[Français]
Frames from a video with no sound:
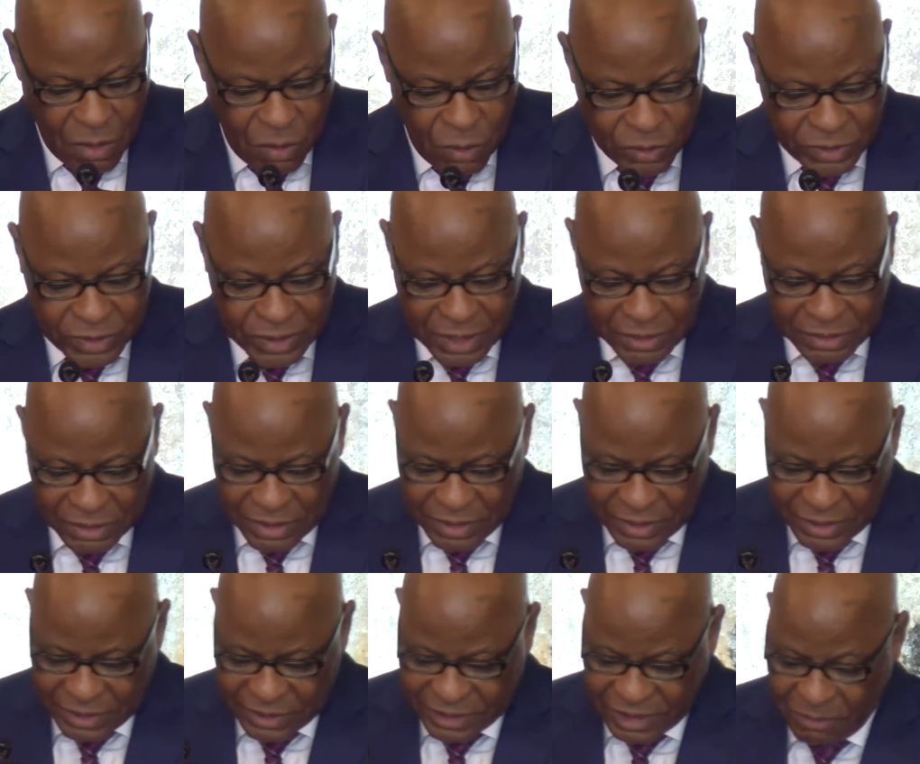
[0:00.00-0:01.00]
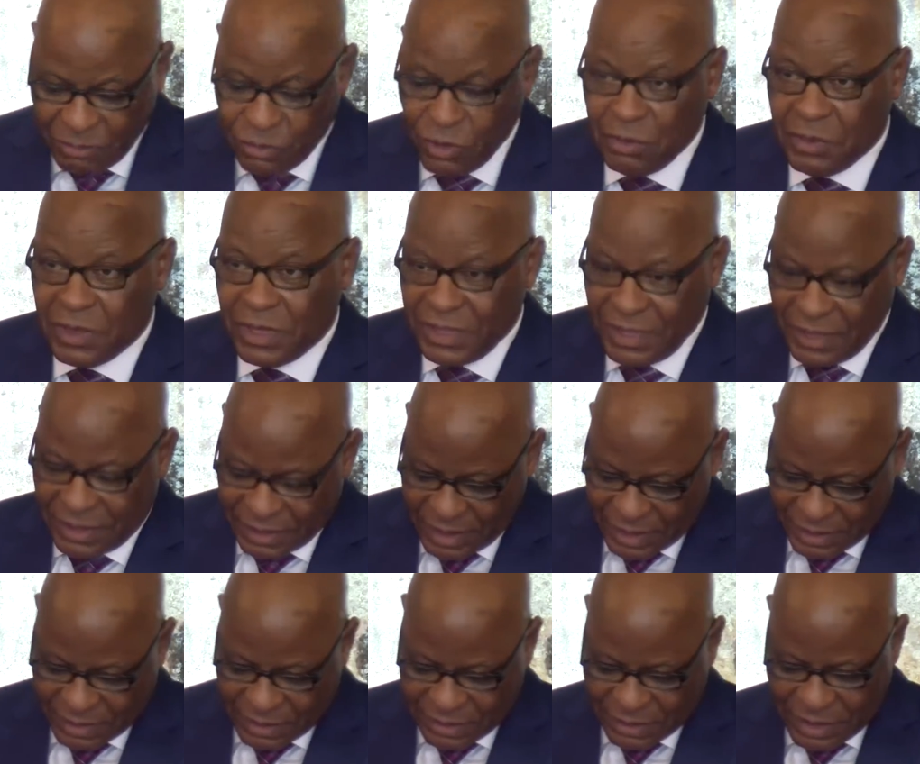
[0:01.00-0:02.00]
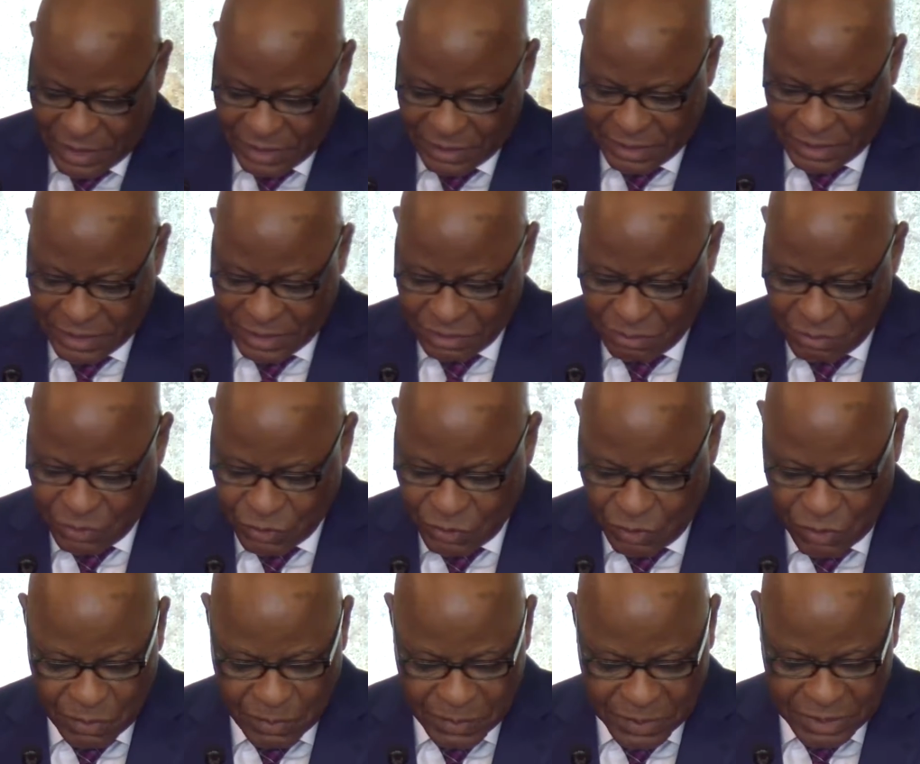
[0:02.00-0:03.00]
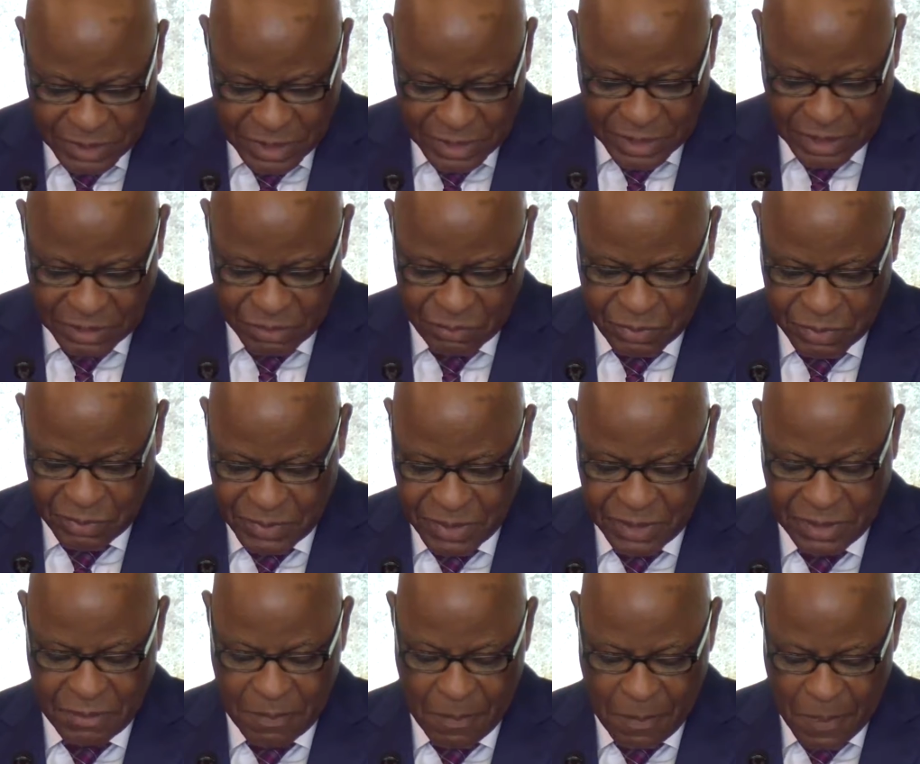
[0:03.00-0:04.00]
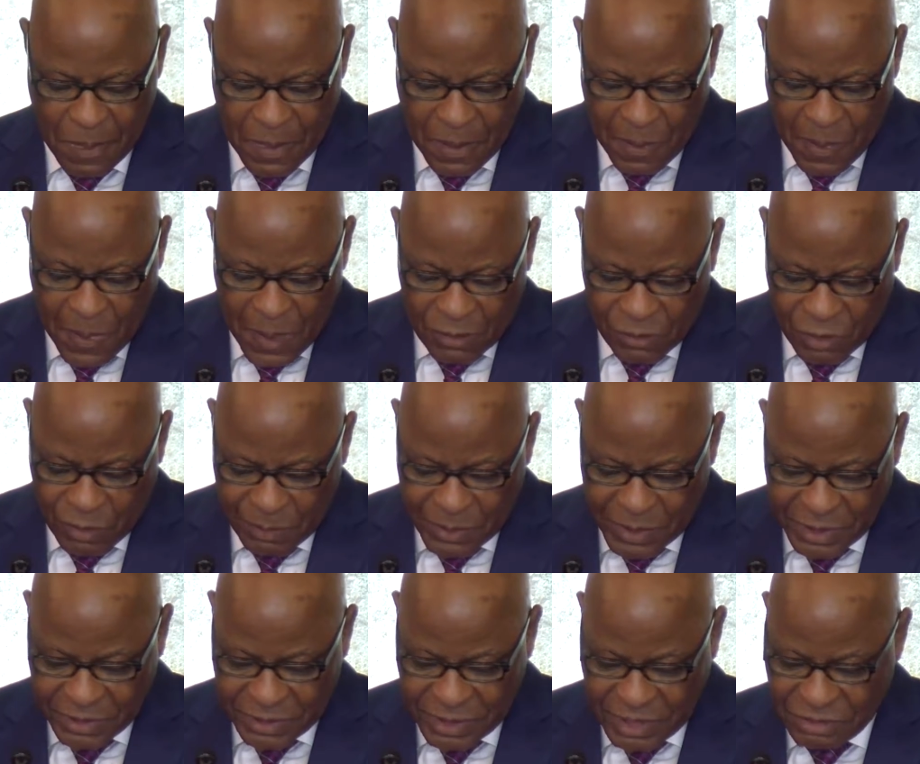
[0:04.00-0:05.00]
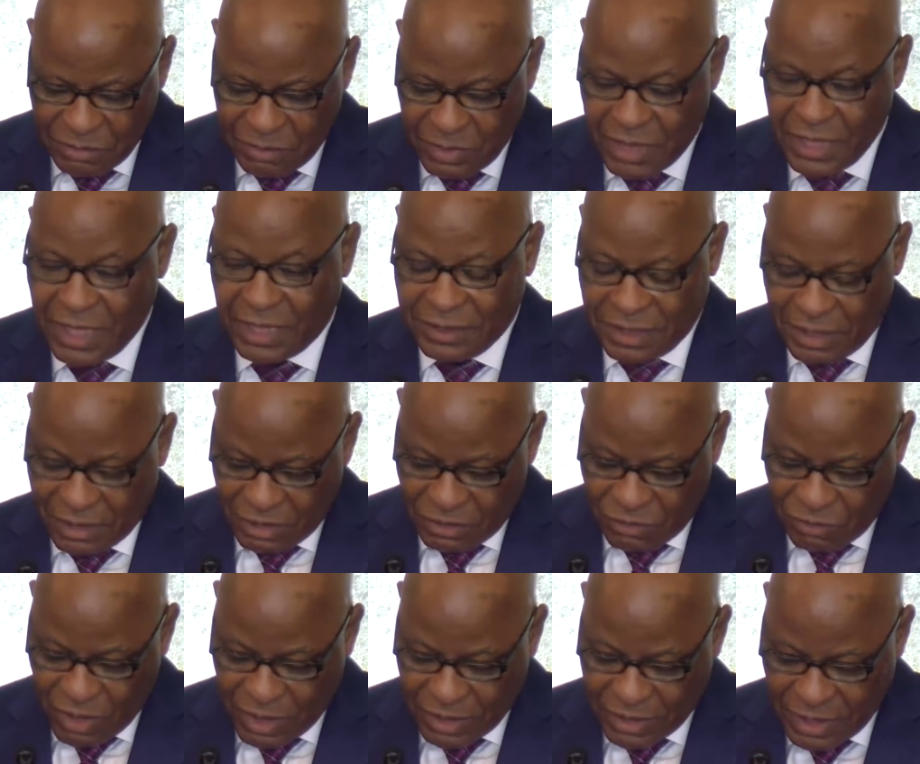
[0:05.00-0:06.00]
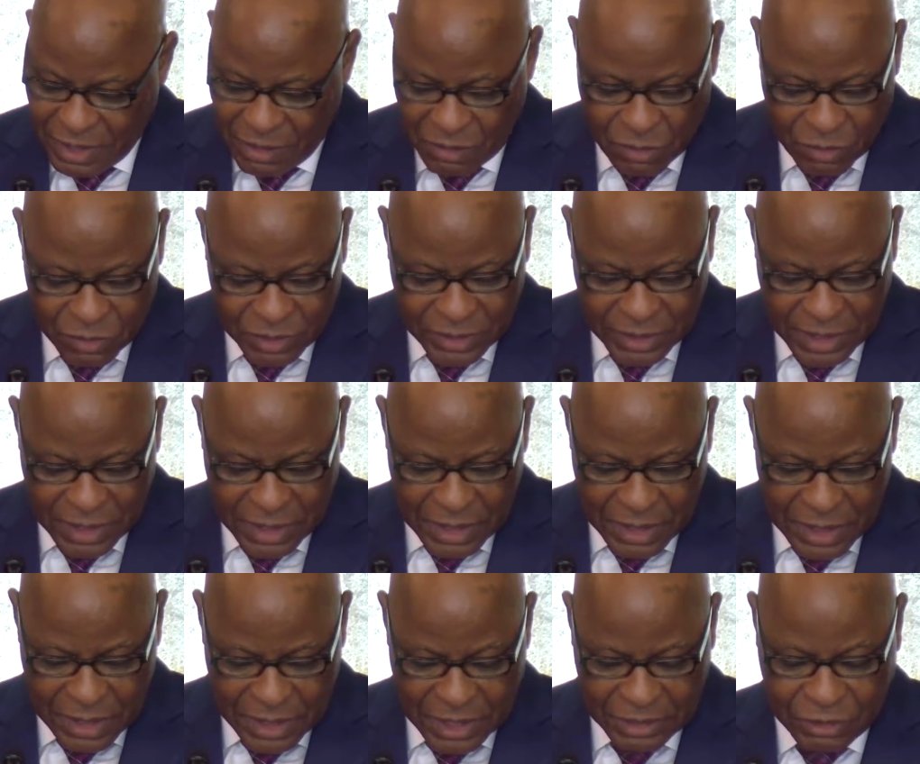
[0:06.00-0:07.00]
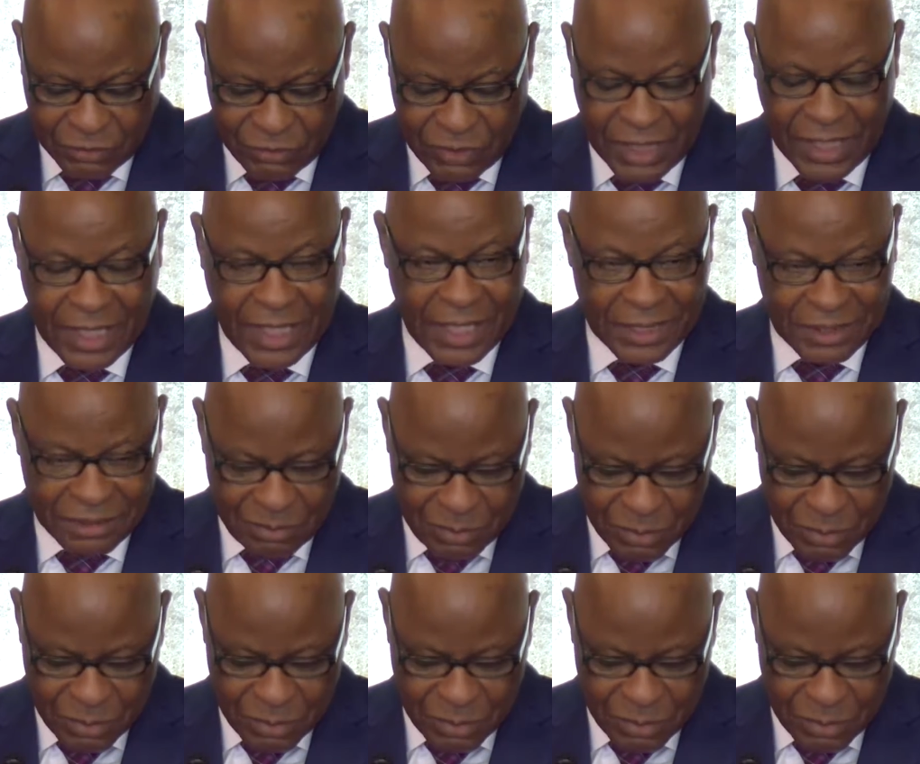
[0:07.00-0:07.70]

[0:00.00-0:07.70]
Au 31 décembre 2017, Excellence, Monsieur le Président de la République, le paysage médiatique ivoirien comptait 84